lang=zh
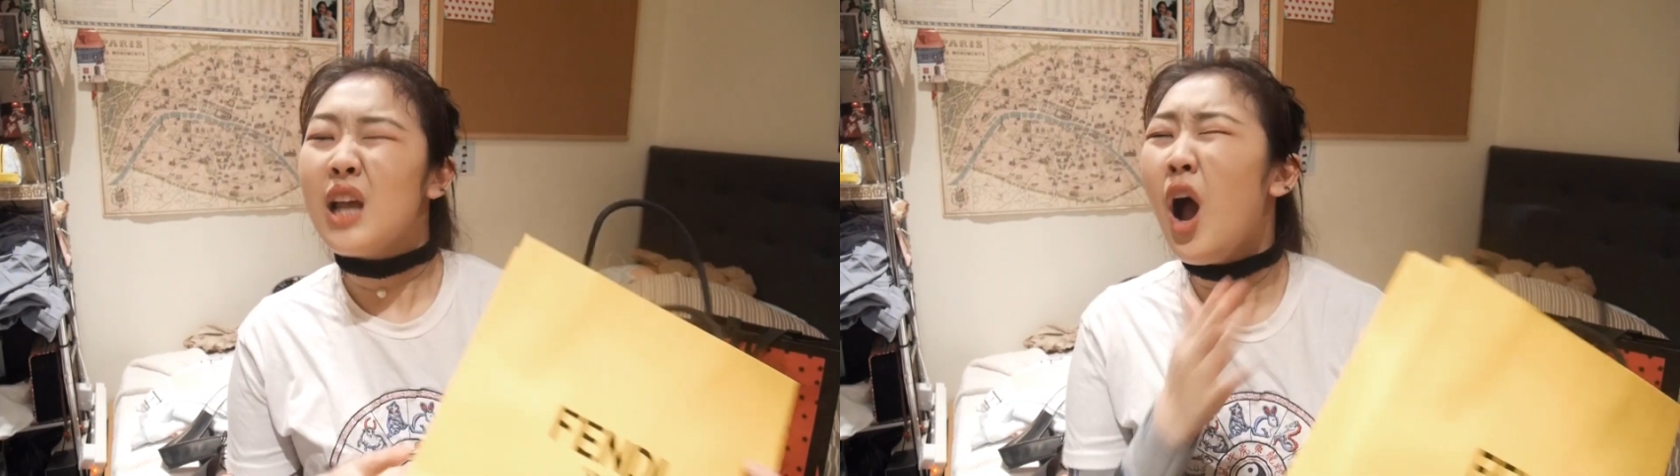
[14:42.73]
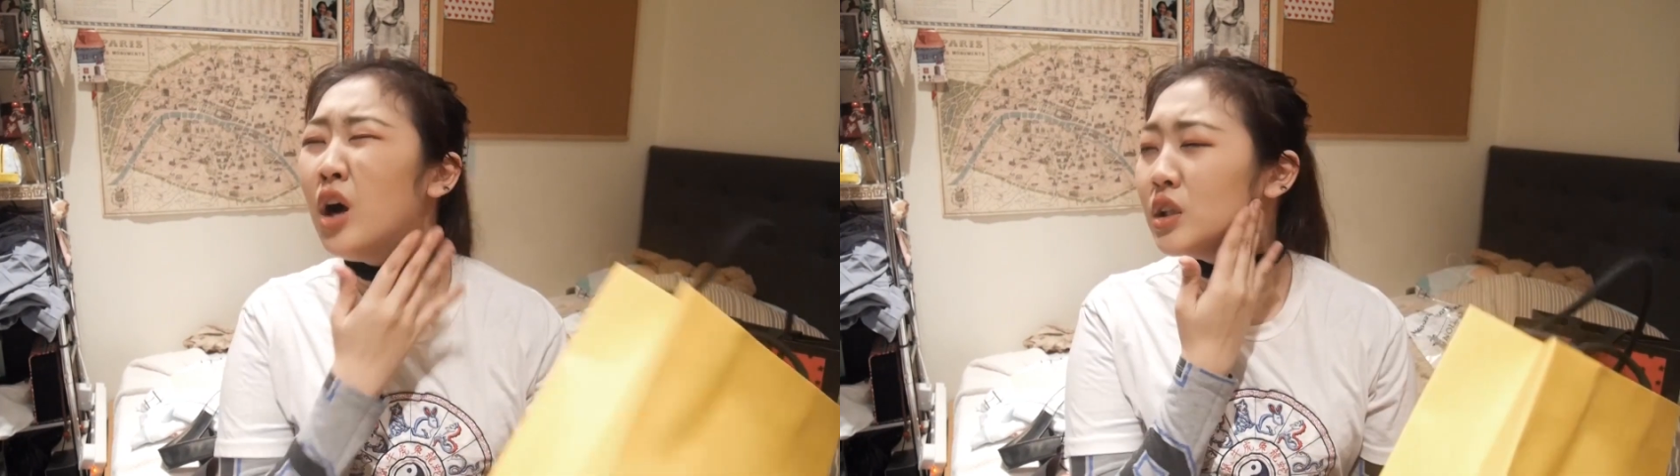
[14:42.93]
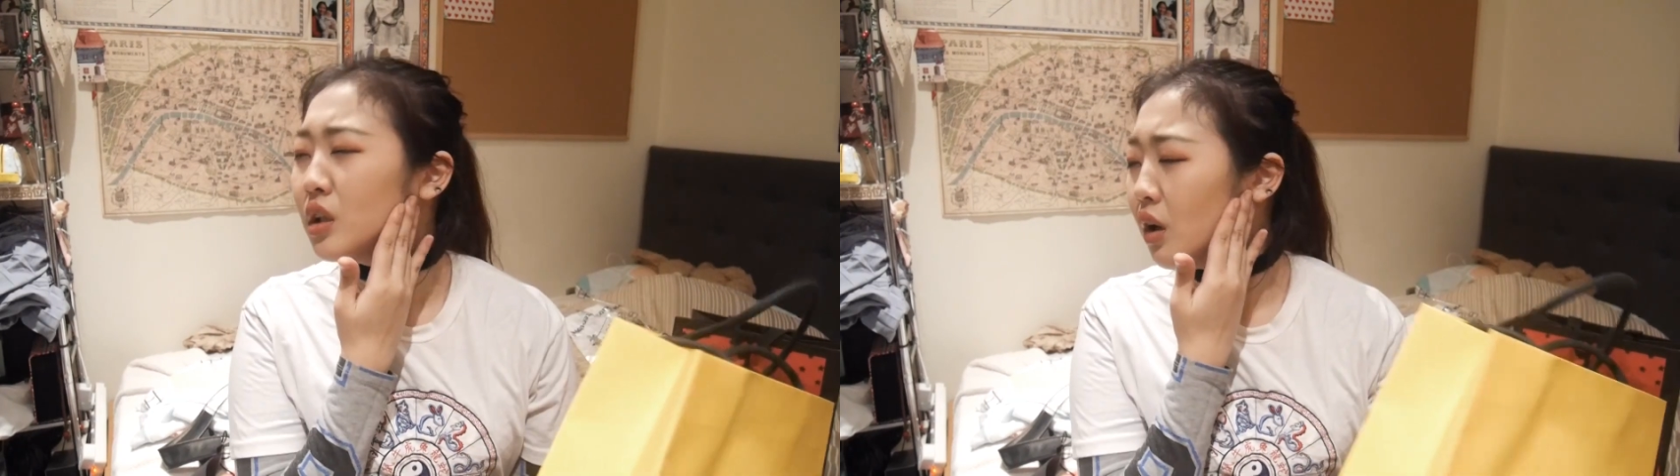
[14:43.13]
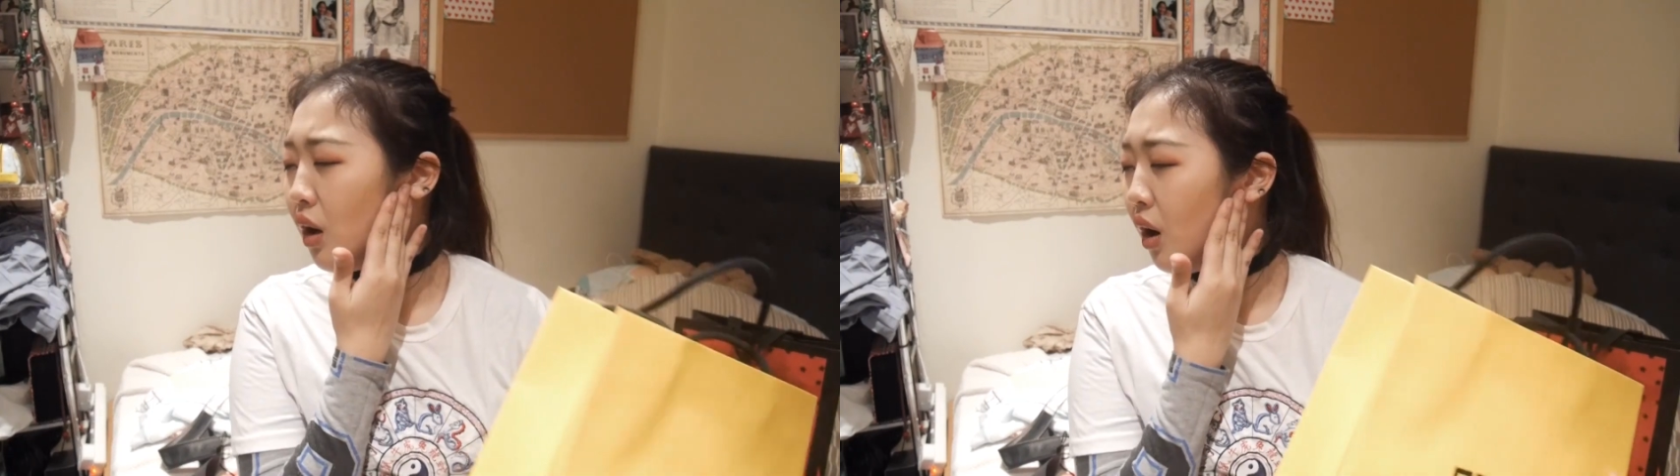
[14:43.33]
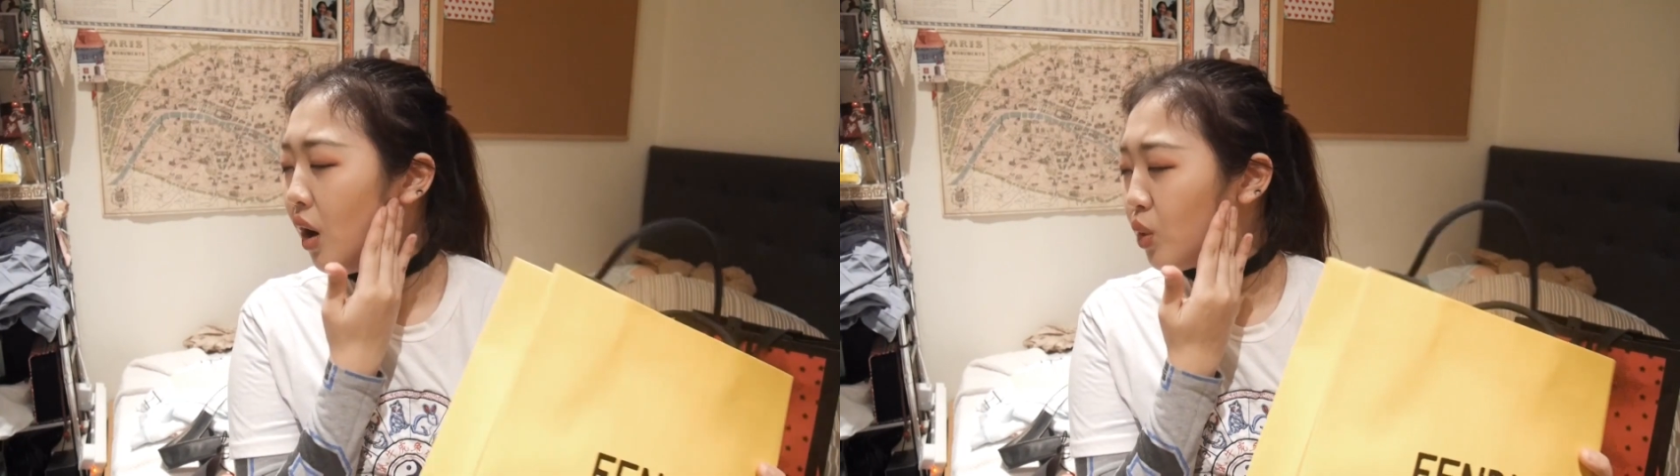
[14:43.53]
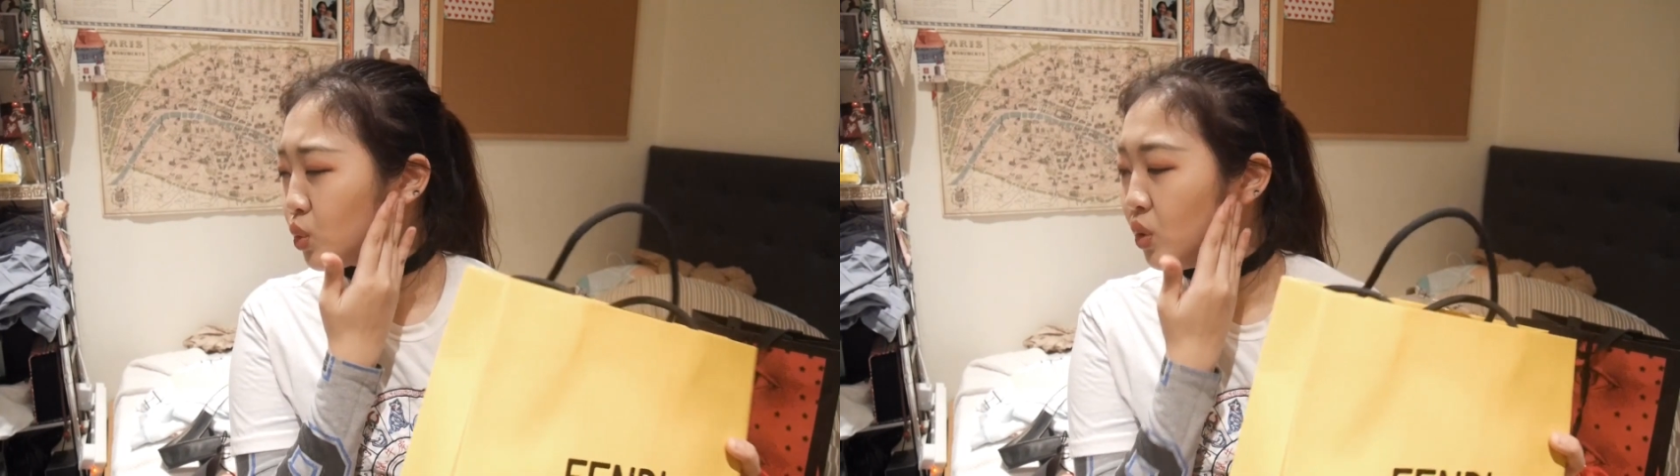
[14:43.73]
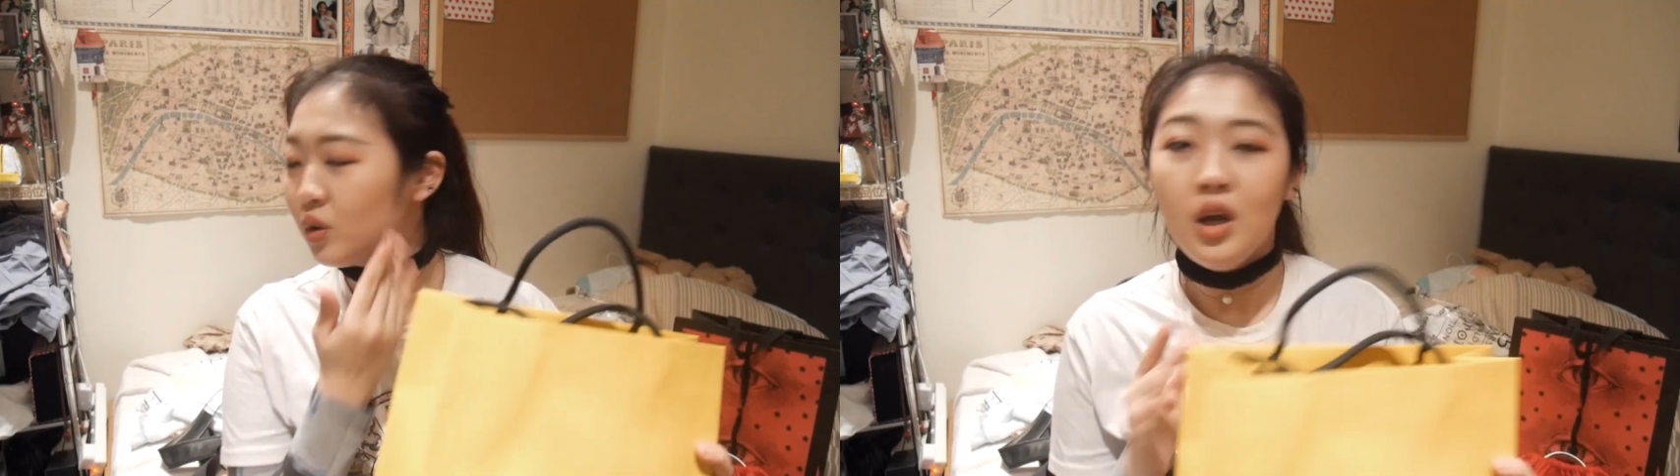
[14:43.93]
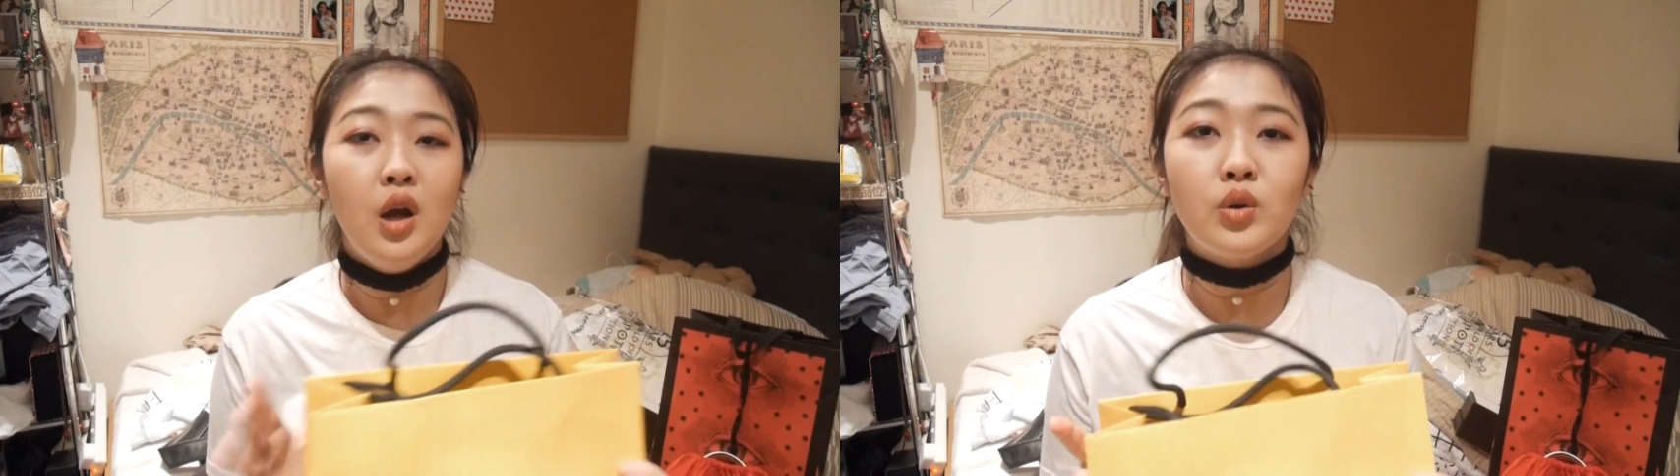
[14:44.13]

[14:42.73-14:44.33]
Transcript: 啊，好痛！